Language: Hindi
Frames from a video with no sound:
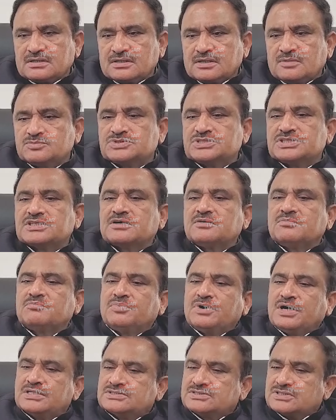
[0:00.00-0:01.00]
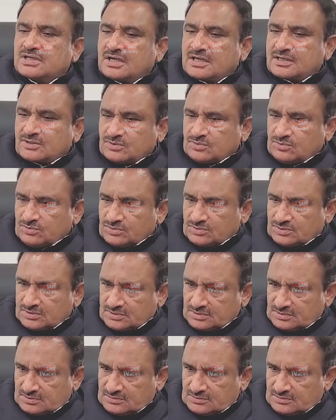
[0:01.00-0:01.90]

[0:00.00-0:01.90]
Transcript: कम से कम पाँच लाख लोग